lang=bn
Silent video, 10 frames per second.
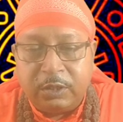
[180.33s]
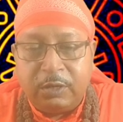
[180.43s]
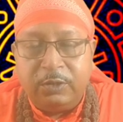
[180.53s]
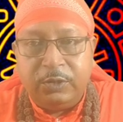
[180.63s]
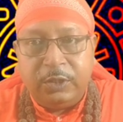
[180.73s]

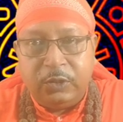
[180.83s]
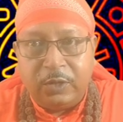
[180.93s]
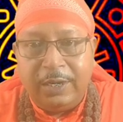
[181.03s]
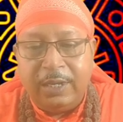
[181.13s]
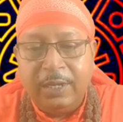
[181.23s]
দশাও যদি
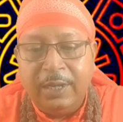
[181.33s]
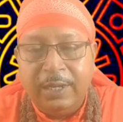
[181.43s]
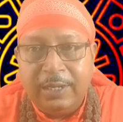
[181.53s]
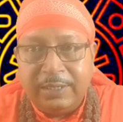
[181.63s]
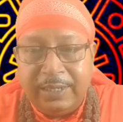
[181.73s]
চলে
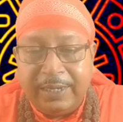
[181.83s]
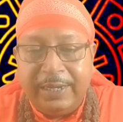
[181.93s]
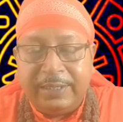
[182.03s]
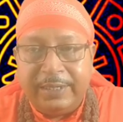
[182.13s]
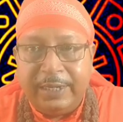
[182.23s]

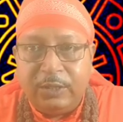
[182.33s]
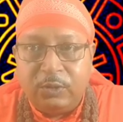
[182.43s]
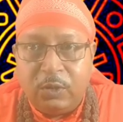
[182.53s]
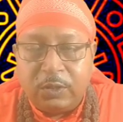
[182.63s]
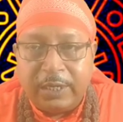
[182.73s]
সেক্ষেত্রে
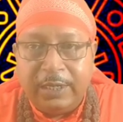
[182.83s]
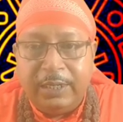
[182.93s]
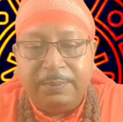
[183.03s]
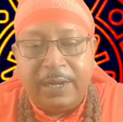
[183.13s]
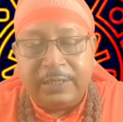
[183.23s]
কিন্তু
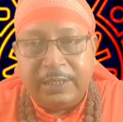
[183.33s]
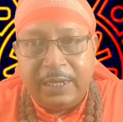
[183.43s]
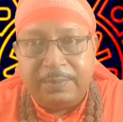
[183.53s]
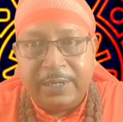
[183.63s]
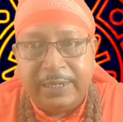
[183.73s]
লটারি বা
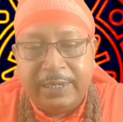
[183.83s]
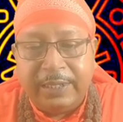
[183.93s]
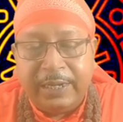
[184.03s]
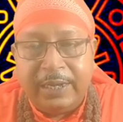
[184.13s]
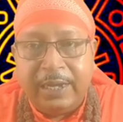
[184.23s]
শেয়ার
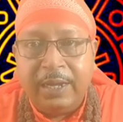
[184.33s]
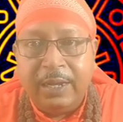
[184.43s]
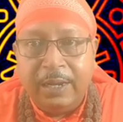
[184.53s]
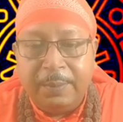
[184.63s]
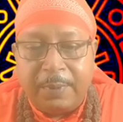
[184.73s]
মার্কেট থেকে
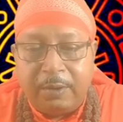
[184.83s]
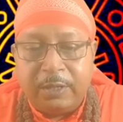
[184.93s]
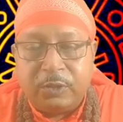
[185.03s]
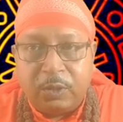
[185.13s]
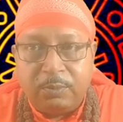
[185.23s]

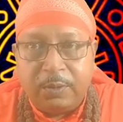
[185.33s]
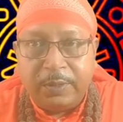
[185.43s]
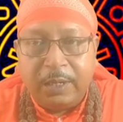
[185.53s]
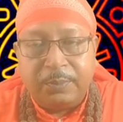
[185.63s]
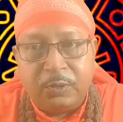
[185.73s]
পাওয়ার
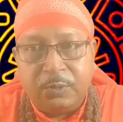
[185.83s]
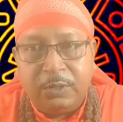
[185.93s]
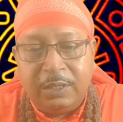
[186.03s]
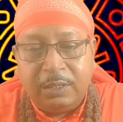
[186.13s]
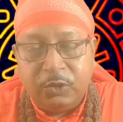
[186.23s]
সম্ভাবনা
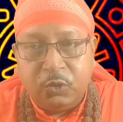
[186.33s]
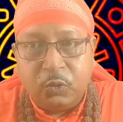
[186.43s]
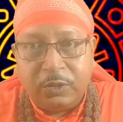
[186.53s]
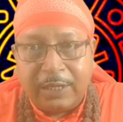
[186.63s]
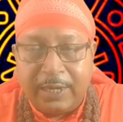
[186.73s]
প্রবল
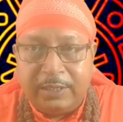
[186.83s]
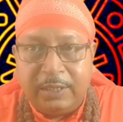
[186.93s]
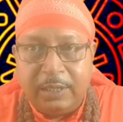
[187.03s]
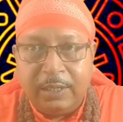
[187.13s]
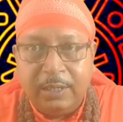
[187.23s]
যোগ
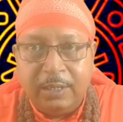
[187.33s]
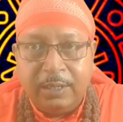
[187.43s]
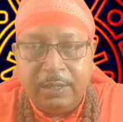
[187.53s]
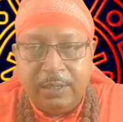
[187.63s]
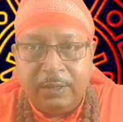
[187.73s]
থাকছে
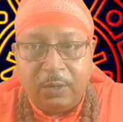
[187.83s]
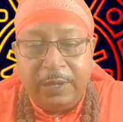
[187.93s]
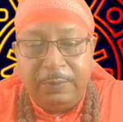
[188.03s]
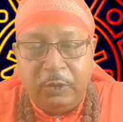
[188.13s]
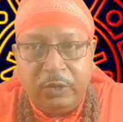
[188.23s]

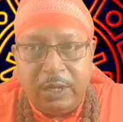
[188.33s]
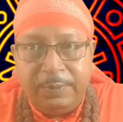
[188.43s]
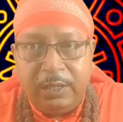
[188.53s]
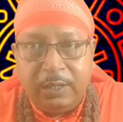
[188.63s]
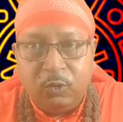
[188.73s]
তবে এই ভিডিওয়ে
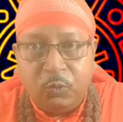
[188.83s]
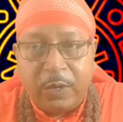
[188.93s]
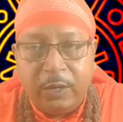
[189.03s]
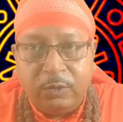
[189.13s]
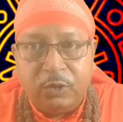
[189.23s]
আমি
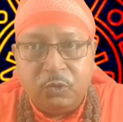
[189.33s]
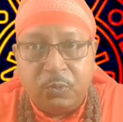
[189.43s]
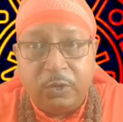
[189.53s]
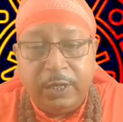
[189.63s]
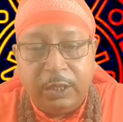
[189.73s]
উপায়ও কিছু
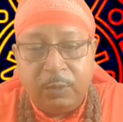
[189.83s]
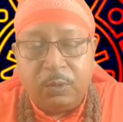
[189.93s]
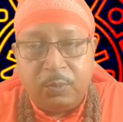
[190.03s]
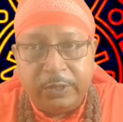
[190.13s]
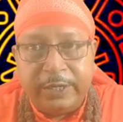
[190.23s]
বলে
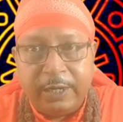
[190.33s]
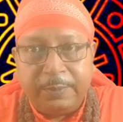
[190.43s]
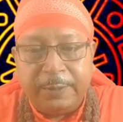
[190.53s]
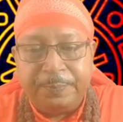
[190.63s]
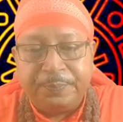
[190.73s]
দেব মনে
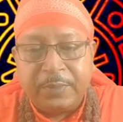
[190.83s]
রাখবেন